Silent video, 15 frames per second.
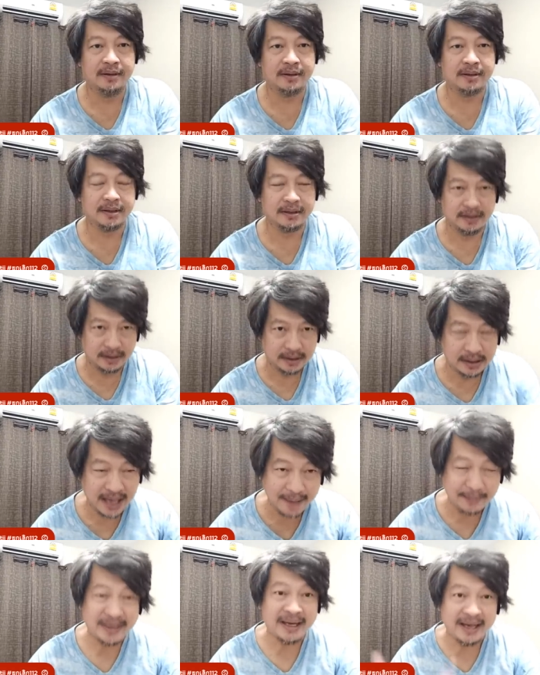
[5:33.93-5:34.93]
แล้วก็ปวดคือ
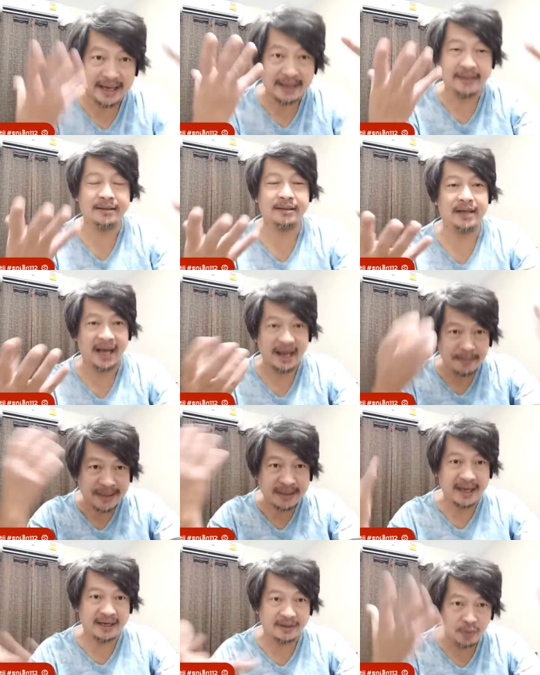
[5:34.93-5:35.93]
ให้มันเห็น ให้มัน
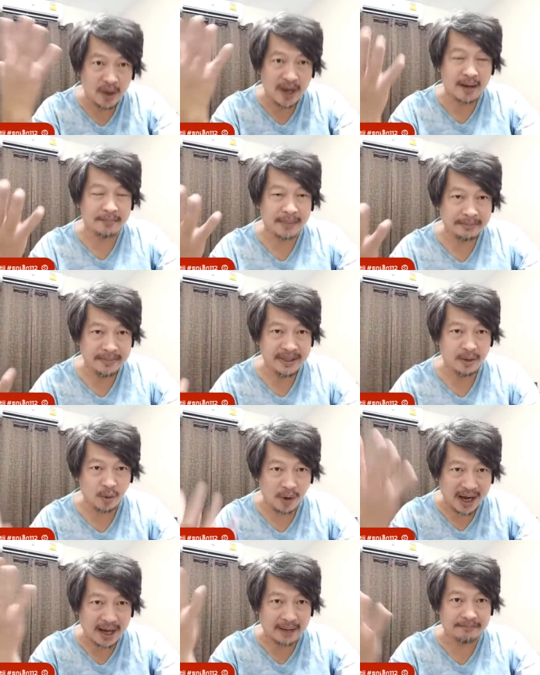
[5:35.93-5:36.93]
เห็นว่ามันมีค
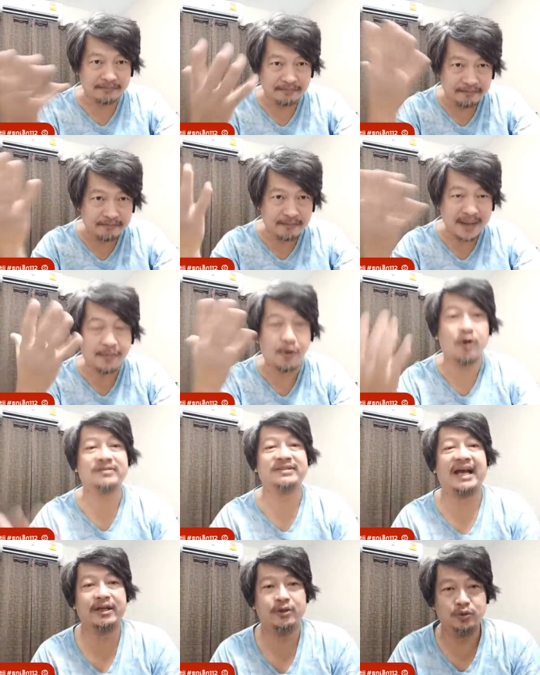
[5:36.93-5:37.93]
วามไม่พอ
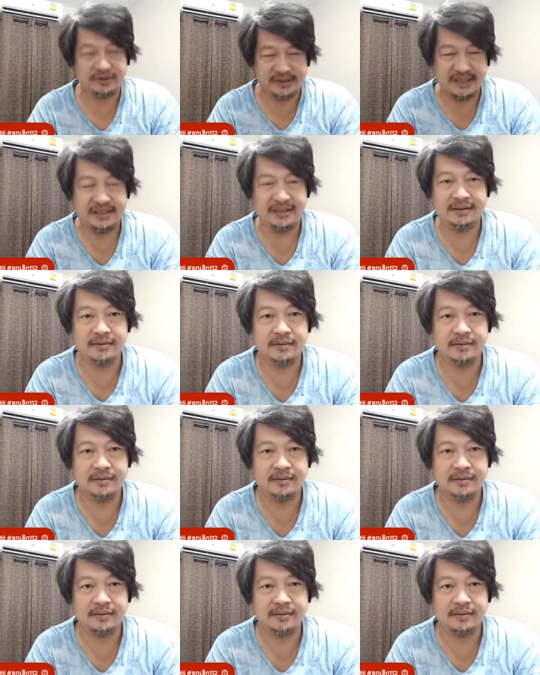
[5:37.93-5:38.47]
ใจอยู่จริง